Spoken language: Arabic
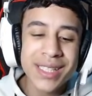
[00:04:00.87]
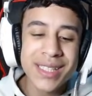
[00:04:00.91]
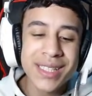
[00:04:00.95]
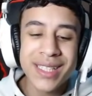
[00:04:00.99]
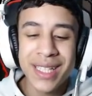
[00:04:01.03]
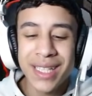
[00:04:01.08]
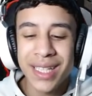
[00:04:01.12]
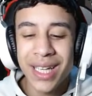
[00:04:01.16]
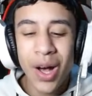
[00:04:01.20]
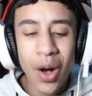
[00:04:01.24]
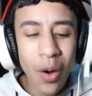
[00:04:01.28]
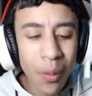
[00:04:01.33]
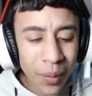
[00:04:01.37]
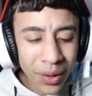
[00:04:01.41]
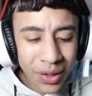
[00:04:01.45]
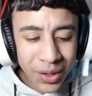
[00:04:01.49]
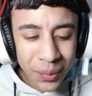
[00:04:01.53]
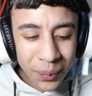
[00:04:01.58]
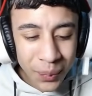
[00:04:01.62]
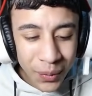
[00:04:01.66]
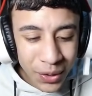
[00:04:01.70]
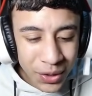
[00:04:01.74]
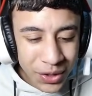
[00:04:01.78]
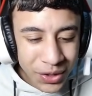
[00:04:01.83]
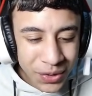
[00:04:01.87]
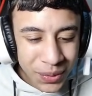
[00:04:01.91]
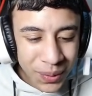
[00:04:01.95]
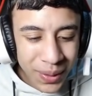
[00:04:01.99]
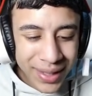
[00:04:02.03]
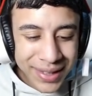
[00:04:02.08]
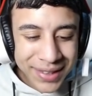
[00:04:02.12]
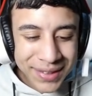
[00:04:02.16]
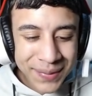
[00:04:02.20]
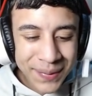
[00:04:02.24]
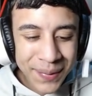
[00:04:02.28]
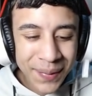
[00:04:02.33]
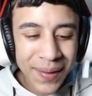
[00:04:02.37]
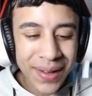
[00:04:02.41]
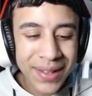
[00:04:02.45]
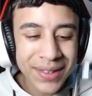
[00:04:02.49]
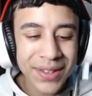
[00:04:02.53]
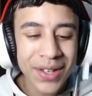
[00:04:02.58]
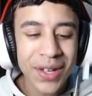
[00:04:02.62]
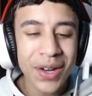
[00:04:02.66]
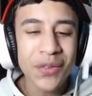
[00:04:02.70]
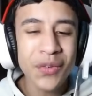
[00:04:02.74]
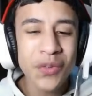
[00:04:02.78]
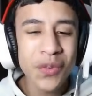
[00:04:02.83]
سنة اول ما تكبروا شويه يا شباب
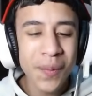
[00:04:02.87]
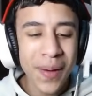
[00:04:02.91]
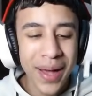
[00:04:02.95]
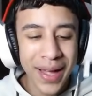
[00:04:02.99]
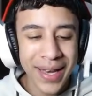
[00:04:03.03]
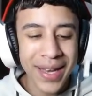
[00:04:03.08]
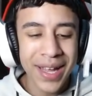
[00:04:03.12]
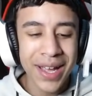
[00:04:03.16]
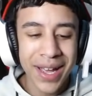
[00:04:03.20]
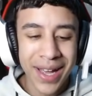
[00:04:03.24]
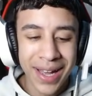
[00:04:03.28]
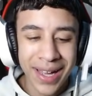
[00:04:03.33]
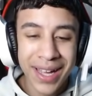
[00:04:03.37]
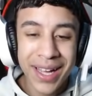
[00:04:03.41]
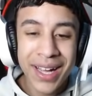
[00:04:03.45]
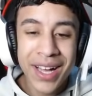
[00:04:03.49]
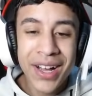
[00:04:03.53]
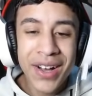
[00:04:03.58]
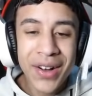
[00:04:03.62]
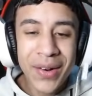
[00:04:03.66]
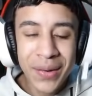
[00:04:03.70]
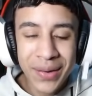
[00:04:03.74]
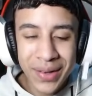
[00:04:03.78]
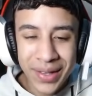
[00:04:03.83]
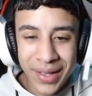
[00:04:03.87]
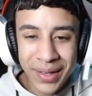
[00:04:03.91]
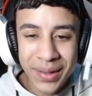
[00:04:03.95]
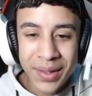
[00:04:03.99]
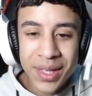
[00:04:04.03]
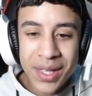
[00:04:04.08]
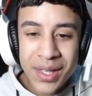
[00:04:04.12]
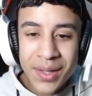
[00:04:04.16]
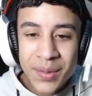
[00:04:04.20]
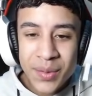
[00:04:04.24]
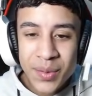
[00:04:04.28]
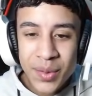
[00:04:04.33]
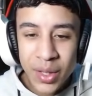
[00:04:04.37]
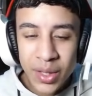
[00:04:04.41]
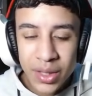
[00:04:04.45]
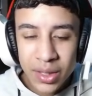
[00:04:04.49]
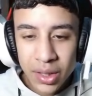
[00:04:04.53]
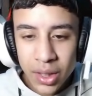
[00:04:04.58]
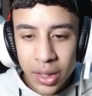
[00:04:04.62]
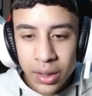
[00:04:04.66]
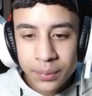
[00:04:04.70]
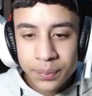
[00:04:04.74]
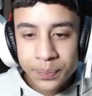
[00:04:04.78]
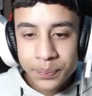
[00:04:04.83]
هتعرفوا معناها اوكي
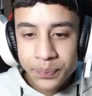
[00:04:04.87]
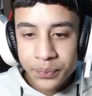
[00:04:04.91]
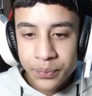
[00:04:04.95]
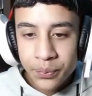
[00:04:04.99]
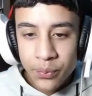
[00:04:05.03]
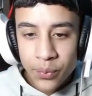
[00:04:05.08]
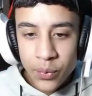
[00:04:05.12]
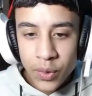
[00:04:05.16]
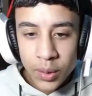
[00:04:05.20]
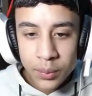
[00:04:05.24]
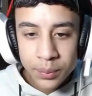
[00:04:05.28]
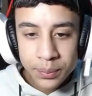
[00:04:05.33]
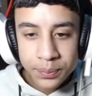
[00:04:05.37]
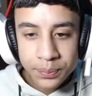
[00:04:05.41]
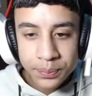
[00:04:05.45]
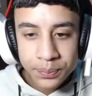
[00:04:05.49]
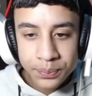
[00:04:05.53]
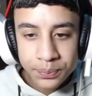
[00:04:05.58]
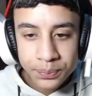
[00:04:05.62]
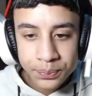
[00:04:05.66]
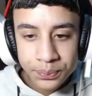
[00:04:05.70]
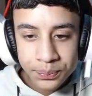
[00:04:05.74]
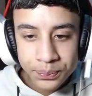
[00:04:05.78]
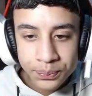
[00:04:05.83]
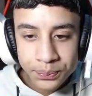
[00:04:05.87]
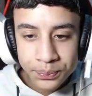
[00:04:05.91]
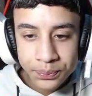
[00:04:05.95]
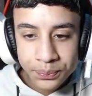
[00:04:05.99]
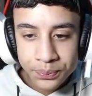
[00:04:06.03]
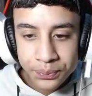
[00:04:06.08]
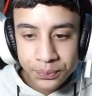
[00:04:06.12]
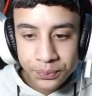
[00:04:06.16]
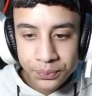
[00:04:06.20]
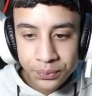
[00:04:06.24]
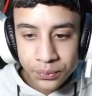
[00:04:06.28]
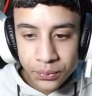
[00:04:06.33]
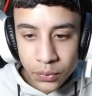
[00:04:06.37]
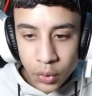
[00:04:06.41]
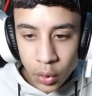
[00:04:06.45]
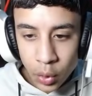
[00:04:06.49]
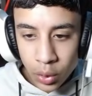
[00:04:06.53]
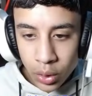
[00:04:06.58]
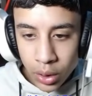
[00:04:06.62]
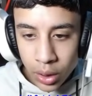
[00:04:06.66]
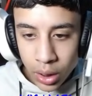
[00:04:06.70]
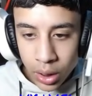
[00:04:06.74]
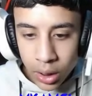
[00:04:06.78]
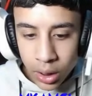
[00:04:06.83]
يلا اممم
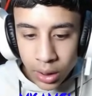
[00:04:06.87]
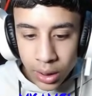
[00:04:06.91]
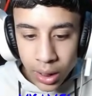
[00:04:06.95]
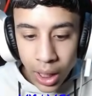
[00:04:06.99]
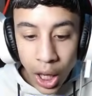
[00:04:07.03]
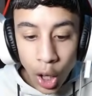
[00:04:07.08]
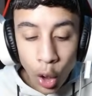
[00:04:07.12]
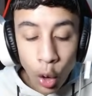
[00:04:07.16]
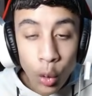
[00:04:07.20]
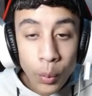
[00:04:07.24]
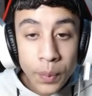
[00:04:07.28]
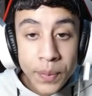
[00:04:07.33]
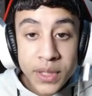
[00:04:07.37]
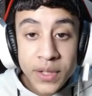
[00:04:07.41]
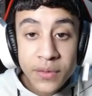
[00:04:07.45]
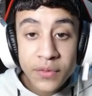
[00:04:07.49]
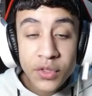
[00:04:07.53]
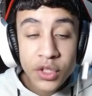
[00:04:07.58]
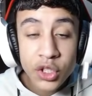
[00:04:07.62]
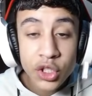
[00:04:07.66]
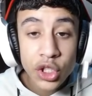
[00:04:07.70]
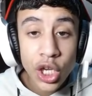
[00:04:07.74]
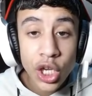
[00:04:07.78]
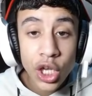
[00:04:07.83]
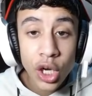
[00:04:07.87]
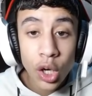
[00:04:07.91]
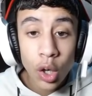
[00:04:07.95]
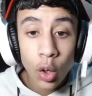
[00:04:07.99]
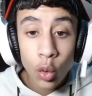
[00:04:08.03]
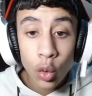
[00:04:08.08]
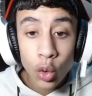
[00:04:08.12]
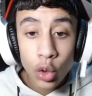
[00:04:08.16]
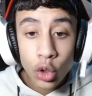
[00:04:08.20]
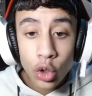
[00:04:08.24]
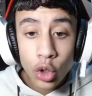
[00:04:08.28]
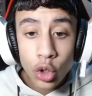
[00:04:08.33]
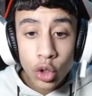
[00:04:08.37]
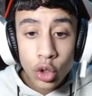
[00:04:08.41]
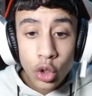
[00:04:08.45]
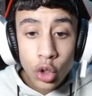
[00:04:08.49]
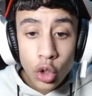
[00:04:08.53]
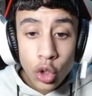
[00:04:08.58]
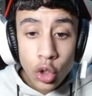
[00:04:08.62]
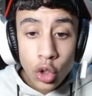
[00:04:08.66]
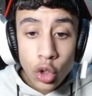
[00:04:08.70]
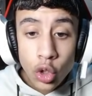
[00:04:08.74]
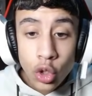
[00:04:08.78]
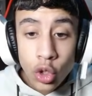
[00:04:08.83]
اوكي لا خبز في الشارع اوكي
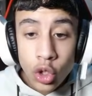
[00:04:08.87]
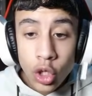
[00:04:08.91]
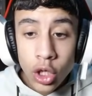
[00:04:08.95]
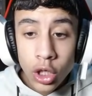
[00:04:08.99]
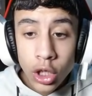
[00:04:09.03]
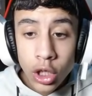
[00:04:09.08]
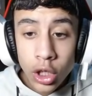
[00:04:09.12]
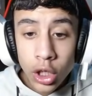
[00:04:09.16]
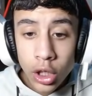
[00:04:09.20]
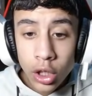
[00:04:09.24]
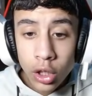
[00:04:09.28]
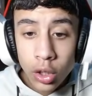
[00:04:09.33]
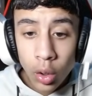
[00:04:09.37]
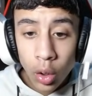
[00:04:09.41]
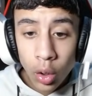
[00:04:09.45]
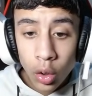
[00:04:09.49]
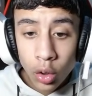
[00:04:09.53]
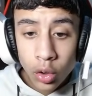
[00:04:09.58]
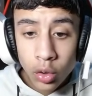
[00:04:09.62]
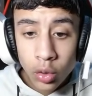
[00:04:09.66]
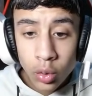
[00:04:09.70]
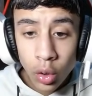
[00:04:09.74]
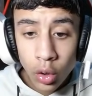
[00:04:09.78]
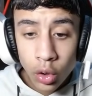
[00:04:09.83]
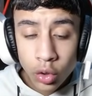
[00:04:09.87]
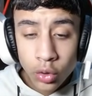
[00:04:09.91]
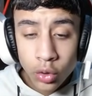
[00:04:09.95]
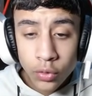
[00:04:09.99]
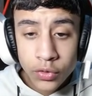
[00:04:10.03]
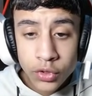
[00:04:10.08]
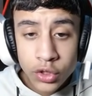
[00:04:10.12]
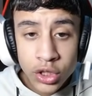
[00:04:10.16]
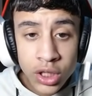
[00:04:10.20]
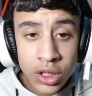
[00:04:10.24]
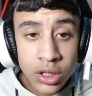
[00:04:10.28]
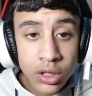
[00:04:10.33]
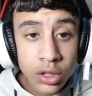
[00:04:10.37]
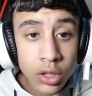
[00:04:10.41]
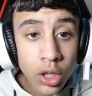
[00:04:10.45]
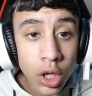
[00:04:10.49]
اجري اجري حطه حطه في الشيست